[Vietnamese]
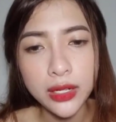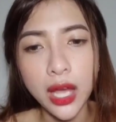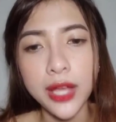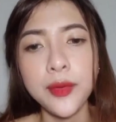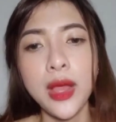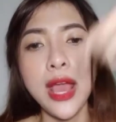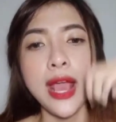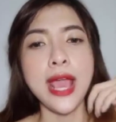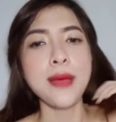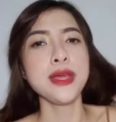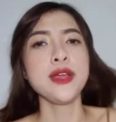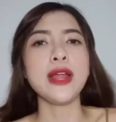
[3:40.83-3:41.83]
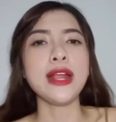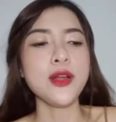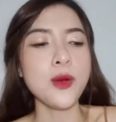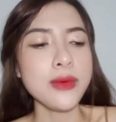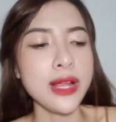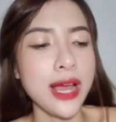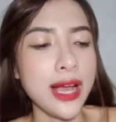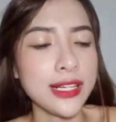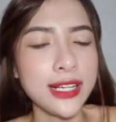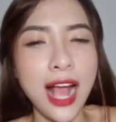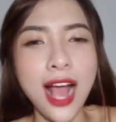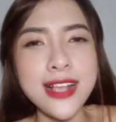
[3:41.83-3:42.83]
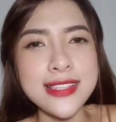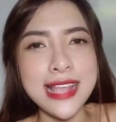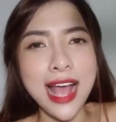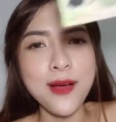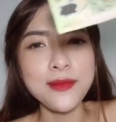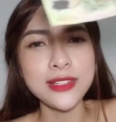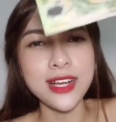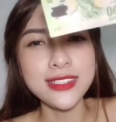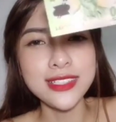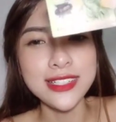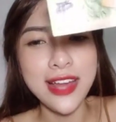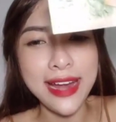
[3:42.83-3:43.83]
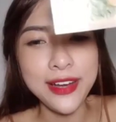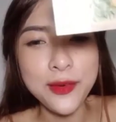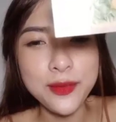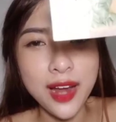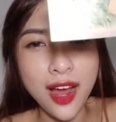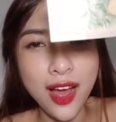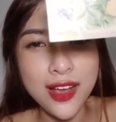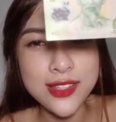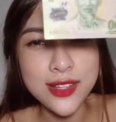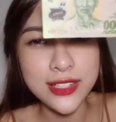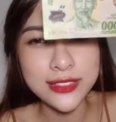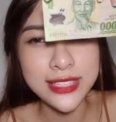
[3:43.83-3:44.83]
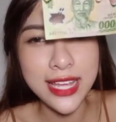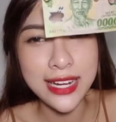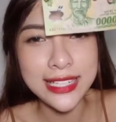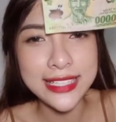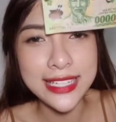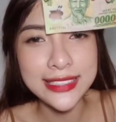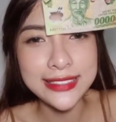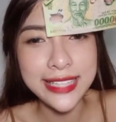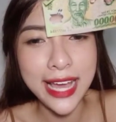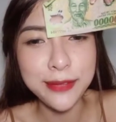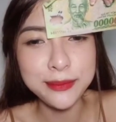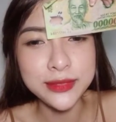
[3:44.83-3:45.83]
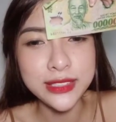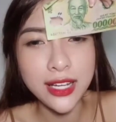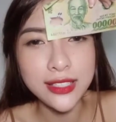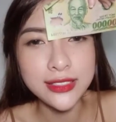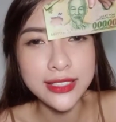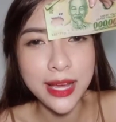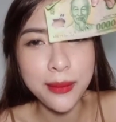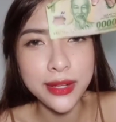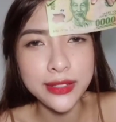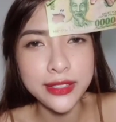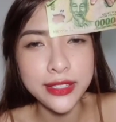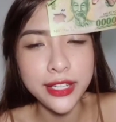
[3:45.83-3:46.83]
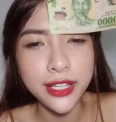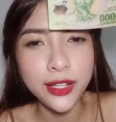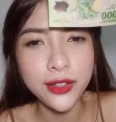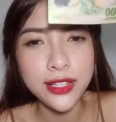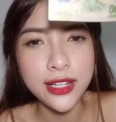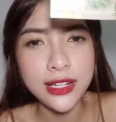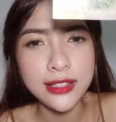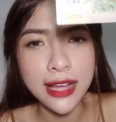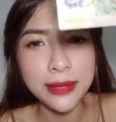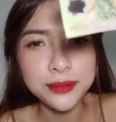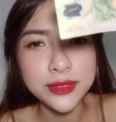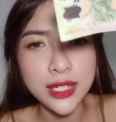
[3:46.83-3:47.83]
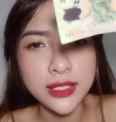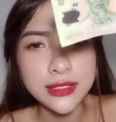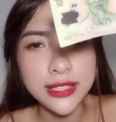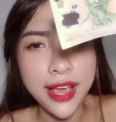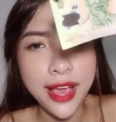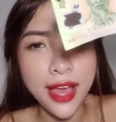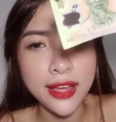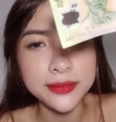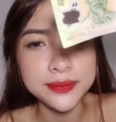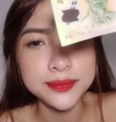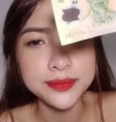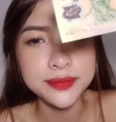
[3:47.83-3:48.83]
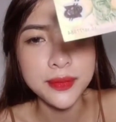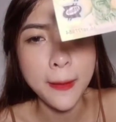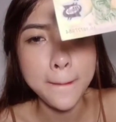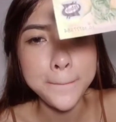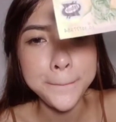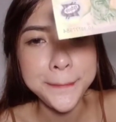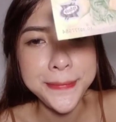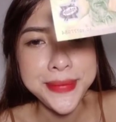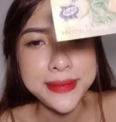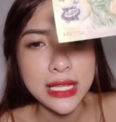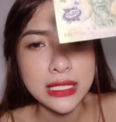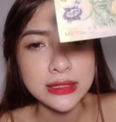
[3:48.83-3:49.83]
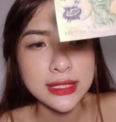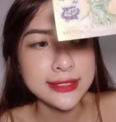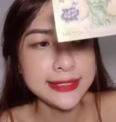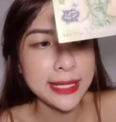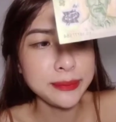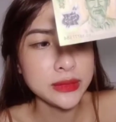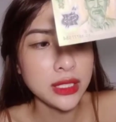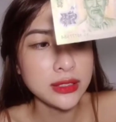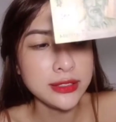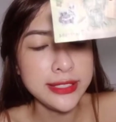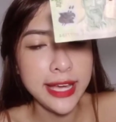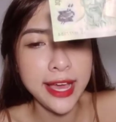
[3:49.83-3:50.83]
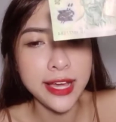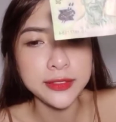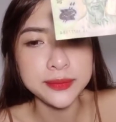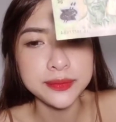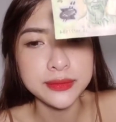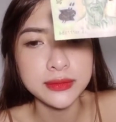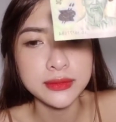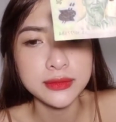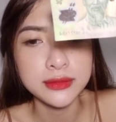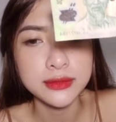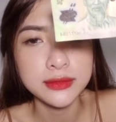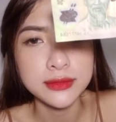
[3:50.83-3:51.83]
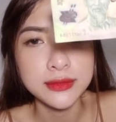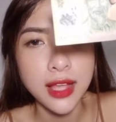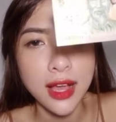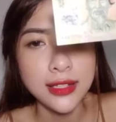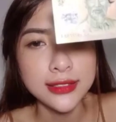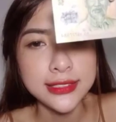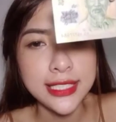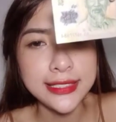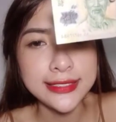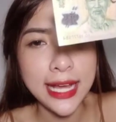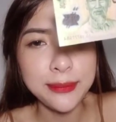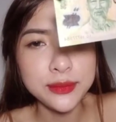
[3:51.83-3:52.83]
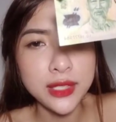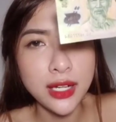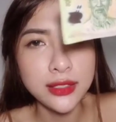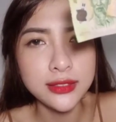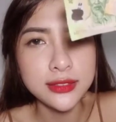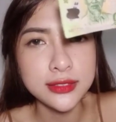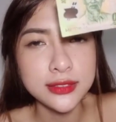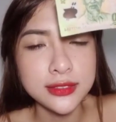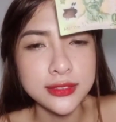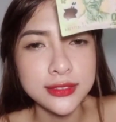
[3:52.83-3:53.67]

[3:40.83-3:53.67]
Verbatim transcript: rồi em yêu đoán đúng rồi nè có xong có người đoán đúng rồi số đầu tiên là 984 nha mọi người yêu 984 nha 984 nha 984